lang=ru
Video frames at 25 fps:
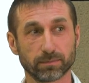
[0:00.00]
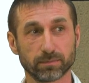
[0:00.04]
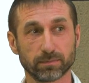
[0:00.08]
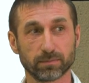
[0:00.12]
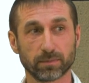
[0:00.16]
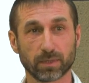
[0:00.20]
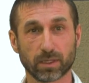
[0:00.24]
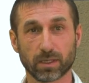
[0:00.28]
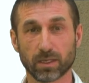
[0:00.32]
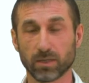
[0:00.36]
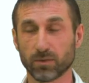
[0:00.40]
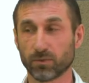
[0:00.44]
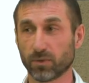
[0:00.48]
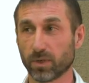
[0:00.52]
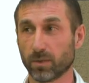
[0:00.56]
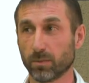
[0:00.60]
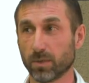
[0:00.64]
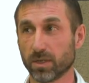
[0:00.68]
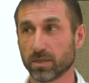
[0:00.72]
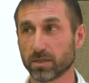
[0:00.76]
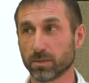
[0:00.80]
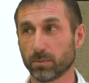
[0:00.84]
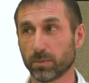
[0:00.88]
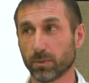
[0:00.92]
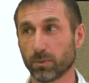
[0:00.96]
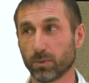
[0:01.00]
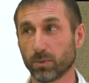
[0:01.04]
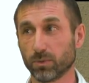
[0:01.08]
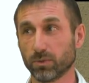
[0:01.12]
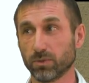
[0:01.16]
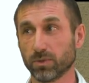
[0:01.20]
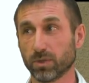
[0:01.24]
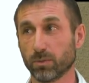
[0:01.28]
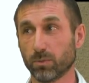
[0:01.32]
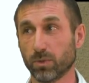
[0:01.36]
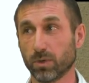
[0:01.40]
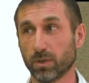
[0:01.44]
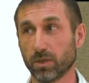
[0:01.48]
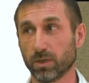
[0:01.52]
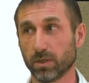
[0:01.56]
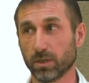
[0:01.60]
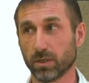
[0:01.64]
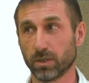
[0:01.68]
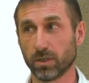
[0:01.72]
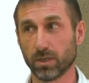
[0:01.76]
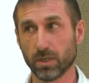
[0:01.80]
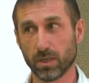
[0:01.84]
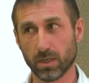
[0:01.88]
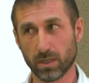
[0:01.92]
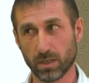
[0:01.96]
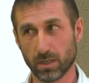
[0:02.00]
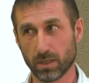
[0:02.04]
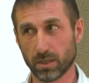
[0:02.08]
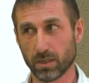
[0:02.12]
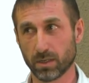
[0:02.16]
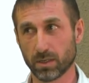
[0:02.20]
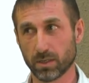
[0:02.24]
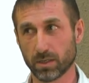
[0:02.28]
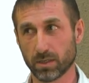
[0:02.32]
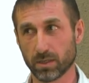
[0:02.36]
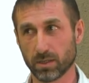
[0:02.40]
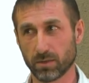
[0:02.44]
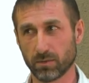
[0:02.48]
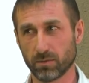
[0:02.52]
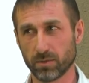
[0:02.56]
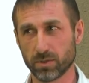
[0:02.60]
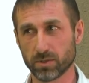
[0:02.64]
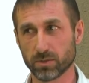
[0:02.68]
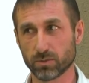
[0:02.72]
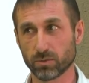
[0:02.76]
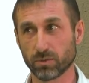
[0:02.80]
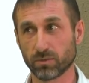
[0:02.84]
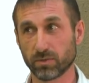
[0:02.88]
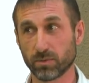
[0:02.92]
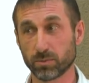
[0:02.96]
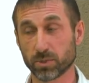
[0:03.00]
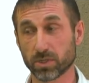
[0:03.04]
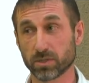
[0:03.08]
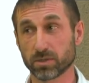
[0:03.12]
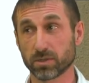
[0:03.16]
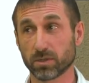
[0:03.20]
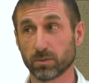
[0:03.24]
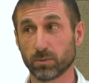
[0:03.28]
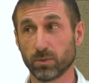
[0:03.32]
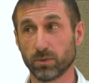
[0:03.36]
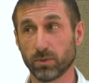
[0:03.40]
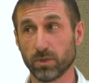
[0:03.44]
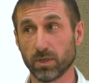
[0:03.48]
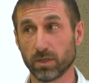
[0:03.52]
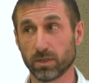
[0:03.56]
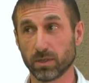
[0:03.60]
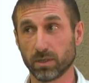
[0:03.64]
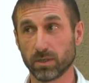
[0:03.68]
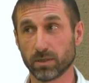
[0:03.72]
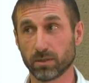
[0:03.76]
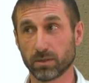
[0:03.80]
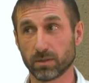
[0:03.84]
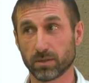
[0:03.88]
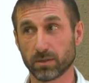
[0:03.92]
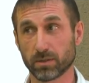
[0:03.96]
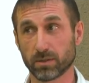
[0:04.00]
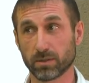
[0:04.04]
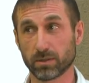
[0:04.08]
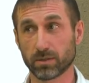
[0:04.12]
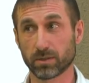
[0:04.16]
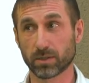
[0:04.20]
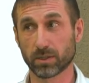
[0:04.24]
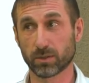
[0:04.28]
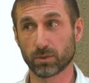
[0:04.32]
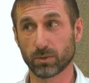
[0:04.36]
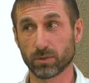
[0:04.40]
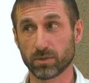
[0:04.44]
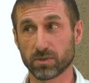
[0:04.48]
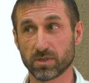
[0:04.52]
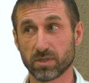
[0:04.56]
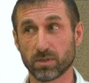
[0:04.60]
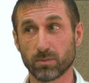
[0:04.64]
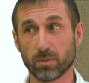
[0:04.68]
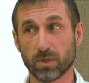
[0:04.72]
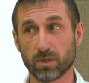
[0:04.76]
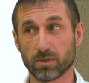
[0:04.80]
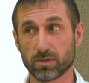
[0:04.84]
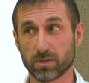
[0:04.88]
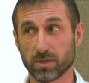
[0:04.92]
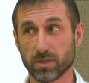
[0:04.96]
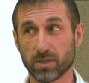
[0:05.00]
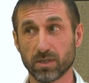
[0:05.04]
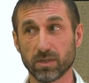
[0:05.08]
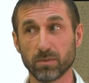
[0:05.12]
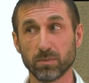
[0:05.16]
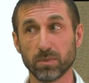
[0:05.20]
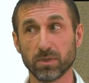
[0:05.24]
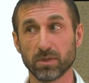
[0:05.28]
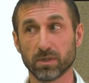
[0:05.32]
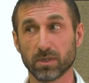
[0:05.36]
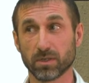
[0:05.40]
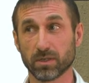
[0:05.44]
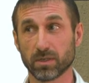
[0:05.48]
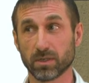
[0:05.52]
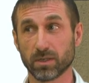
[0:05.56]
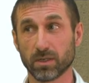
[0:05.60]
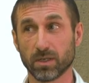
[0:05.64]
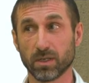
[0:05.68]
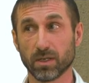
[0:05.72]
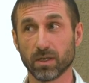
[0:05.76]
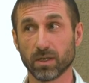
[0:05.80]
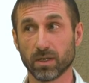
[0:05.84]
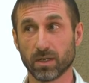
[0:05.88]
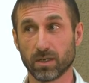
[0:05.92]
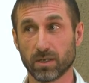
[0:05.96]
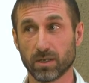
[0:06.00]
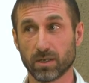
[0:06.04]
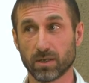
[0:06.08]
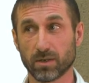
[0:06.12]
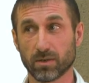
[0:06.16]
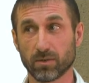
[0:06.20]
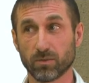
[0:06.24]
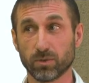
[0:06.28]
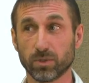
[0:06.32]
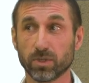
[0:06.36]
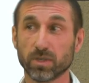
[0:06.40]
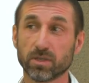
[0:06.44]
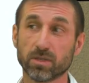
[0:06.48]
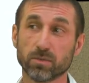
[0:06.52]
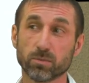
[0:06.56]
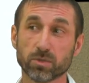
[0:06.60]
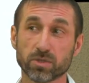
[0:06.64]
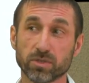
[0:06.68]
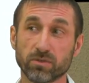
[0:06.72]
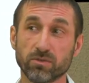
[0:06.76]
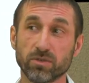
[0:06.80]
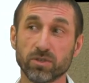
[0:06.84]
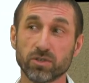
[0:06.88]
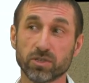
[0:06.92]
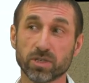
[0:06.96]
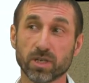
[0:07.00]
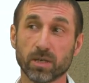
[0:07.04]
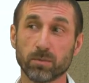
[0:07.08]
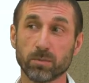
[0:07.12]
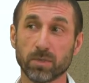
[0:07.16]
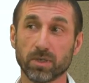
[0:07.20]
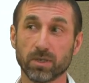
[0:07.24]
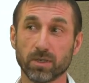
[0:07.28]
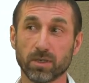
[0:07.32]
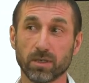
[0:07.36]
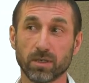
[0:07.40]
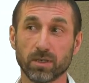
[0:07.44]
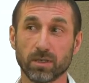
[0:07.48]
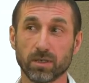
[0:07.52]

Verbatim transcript: такая информация по поводу набора а, в Институт общественных наблюдателей, которые занимаются именно вот этими же вещами,